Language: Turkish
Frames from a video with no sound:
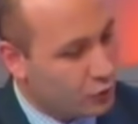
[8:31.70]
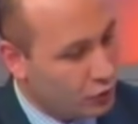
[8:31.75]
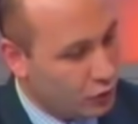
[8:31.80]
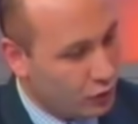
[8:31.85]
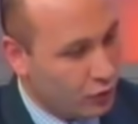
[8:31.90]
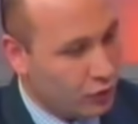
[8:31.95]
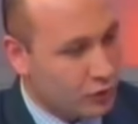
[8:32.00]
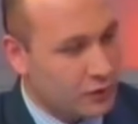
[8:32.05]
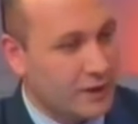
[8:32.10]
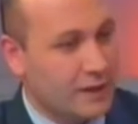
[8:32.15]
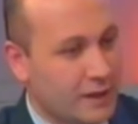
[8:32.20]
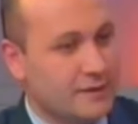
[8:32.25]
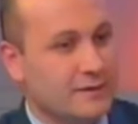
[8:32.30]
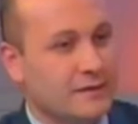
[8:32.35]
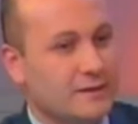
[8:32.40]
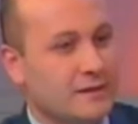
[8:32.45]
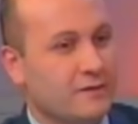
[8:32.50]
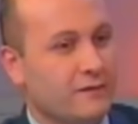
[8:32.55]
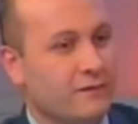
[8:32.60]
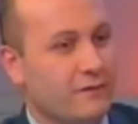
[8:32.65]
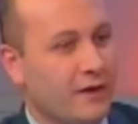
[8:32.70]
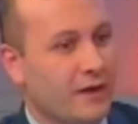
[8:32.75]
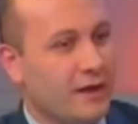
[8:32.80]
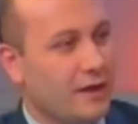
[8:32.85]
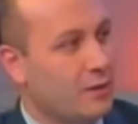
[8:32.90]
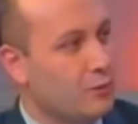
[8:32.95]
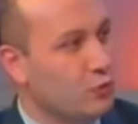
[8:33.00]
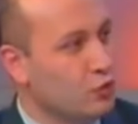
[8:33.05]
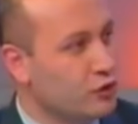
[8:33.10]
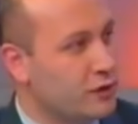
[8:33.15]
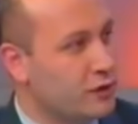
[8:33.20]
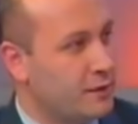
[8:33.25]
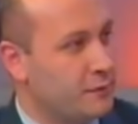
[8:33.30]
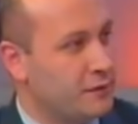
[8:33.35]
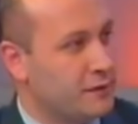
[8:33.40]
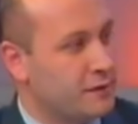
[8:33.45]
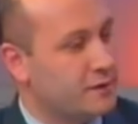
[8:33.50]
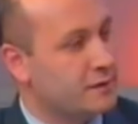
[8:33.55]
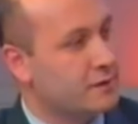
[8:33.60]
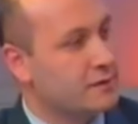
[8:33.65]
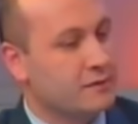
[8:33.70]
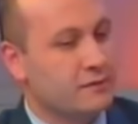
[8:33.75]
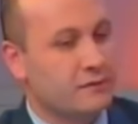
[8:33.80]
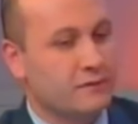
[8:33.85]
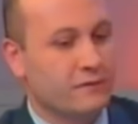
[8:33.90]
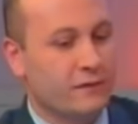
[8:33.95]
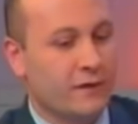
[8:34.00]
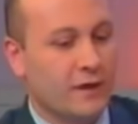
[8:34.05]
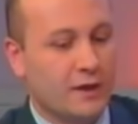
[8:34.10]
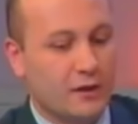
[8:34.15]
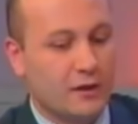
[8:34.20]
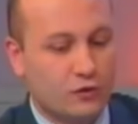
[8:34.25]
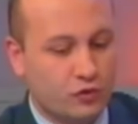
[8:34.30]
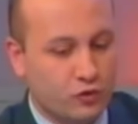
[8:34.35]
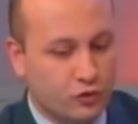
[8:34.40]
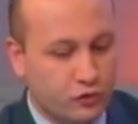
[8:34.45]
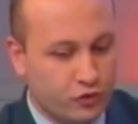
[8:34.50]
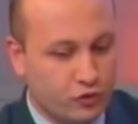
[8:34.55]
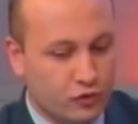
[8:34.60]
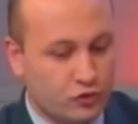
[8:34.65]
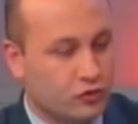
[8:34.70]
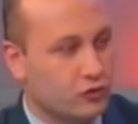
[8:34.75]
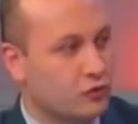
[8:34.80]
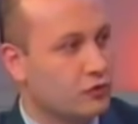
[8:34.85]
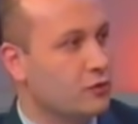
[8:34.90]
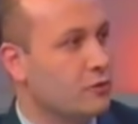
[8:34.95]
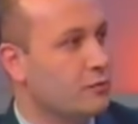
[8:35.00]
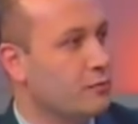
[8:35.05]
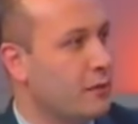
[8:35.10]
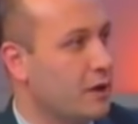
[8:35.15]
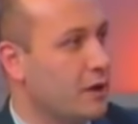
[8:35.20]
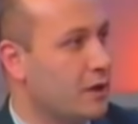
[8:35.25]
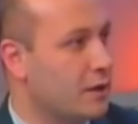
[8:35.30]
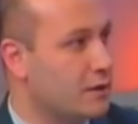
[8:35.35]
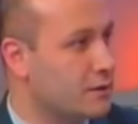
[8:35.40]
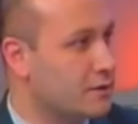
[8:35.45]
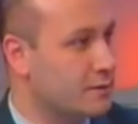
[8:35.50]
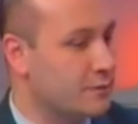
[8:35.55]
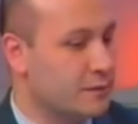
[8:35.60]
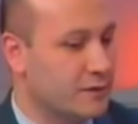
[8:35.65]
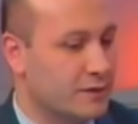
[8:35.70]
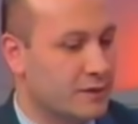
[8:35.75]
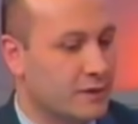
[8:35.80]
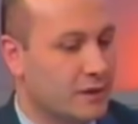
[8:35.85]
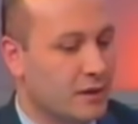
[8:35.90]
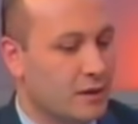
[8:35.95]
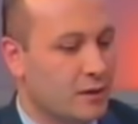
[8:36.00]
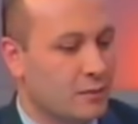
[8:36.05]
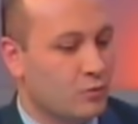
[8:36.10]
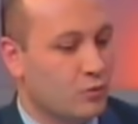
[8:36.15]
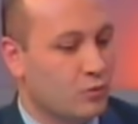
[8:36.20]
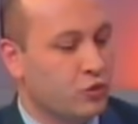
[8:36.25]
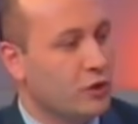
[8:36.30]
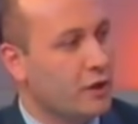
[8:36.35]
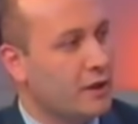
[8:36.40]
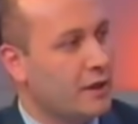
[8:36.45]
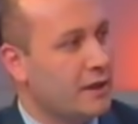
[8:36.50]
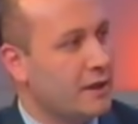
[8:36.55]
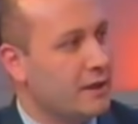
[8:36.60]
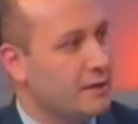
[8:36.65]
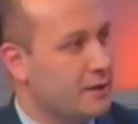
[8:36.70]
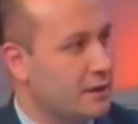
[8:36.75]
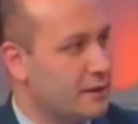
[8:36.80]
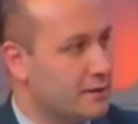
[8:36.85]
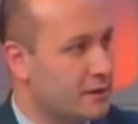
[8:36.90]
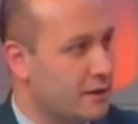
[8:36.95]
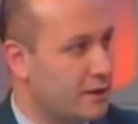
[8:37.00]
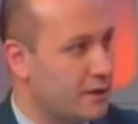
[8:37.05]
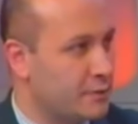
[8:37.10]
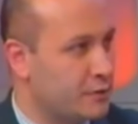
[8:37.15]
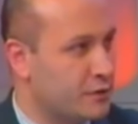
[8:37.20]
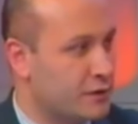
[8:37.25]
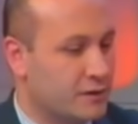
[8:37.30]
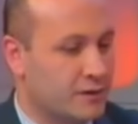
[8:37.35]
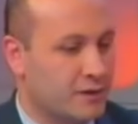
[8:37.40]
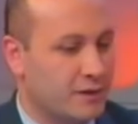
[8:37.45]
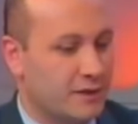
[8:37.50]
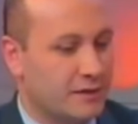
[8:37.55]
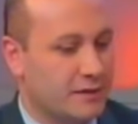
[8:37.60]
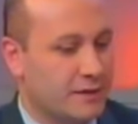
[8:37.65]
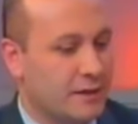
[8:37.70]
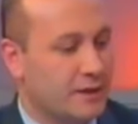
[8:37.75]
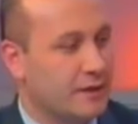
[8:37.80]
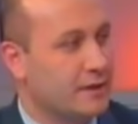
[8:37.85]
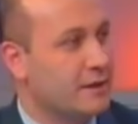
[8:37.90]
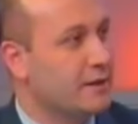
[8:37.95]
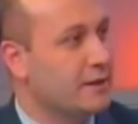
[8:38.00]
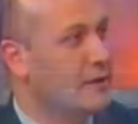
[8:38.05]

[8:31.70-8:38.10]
Arkeologlar veya müzemiz veya kültür bakanlığımız buna ne kadar sahip çıktı? Şimdi